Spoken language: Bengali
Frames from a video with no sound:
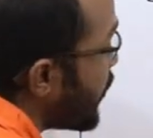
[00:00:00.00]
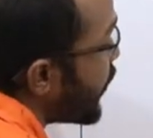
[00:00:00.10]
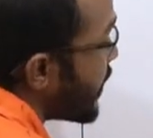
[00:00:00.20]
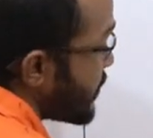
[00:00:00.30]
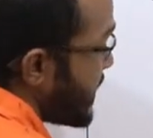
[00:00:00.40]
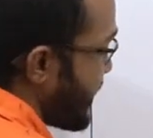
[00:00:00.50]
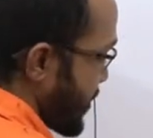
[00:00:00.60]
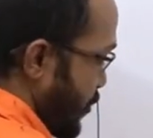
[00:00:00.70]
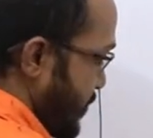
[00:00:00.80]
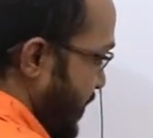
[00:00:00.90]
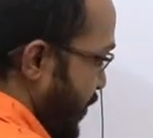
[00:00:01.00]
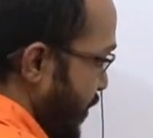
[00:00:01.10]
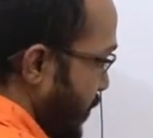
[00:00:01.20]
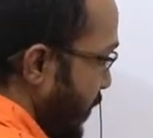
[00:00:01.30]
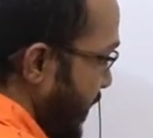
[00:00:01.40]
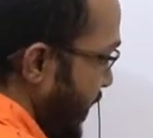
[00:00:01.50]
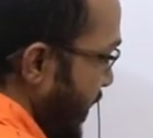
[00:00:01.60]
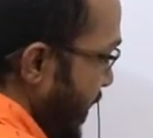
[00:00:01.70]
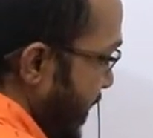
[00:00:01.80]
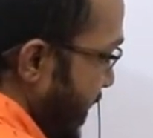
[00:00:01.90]
উপরে যদি আমরা সূত্রে প্রয়োগ করি
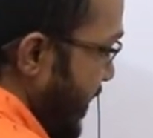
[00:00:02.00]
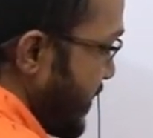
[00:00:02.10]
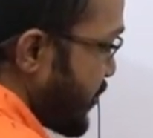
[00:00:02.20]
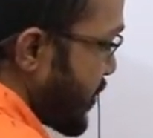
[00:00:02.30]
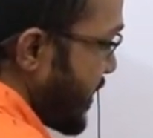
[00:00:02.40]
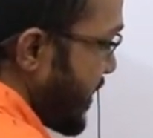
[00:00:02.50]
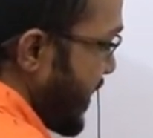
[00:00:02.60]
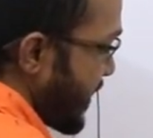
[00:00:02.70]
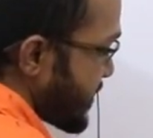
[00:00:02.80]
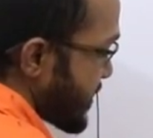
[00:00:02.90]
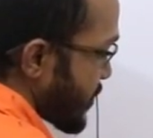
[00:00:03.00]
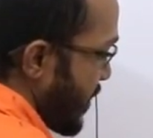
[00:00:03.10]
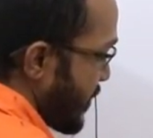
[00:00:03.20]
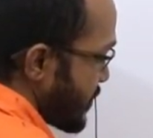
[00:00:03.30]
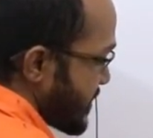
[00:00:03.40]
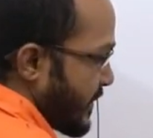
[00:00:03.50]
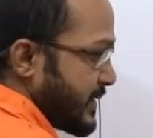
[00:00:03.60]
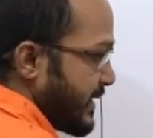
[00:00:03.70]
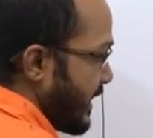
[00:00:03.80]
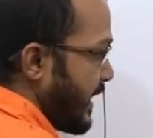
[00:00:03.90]
এই থ্রি এক্স স্কোয়ার হচ্ছে
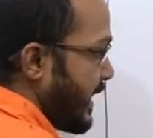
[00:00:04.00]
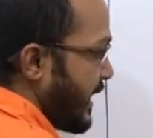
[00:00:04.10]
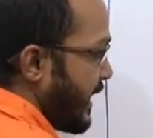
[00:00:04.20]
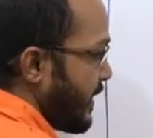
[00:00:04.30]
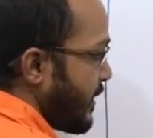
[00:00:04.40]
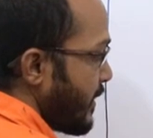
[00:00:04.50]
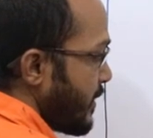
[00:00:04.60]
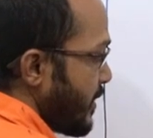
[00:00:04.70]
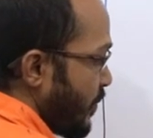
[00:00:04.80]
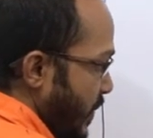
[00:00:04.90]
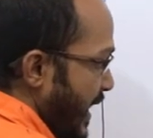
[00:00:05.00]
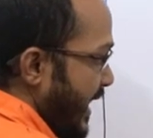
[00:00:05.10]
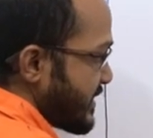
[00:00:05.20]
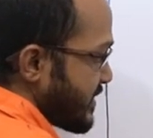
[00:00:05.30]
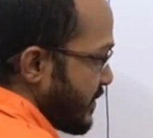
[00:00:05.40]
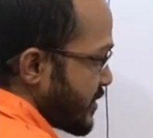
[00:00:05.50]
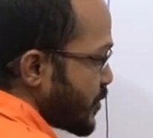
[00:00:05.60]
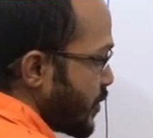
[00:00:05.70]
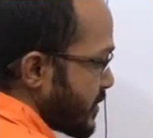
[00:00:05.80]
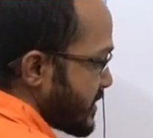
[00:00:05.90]
আমাদের এ প্লাস
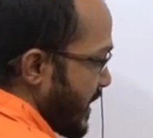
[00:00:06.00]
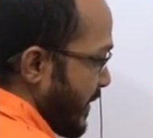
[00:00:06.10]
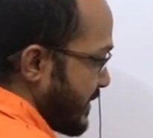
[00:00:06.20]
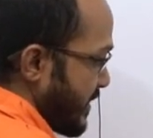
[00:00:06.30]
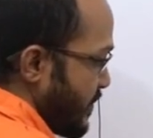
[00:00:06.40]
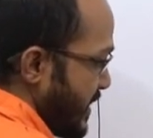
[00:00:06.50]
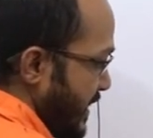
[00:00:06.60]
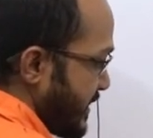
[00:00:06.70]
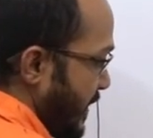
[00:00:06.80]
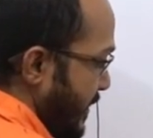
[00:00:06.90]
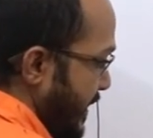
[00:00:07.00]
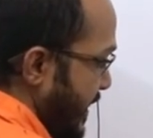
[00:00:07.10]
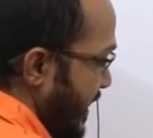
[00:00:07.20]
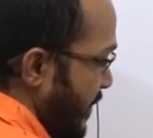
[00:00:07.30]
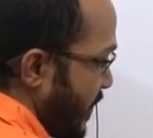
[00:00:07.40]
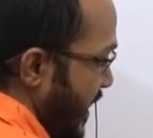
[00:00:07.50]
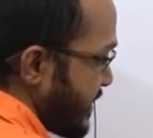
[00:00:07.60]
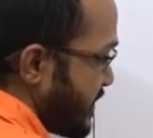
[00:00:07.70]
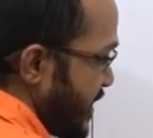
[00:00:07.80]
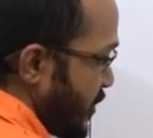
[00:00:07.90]
টু হচ্ছে আমাদের বি তাহলে এ
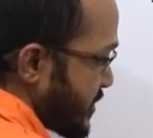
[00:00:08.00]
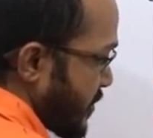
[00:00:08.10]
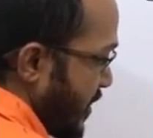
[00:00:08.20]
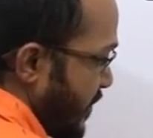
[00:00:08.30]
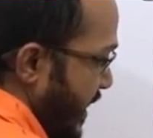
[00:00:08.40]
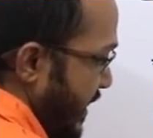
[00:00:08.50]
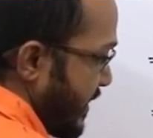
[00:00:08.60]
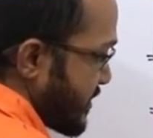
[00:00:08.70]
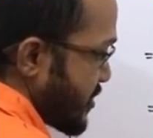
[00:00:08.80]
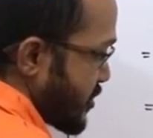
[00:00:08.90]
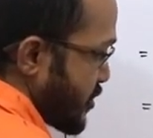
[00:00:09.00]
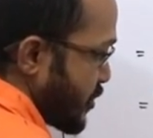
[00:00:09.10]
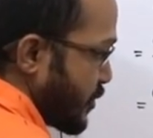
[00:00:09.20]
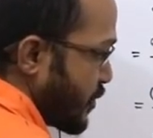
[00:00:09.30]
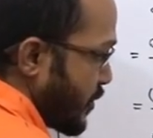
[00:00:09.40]
প্লাস বি হোল স্কোয়ার মাইনাস টু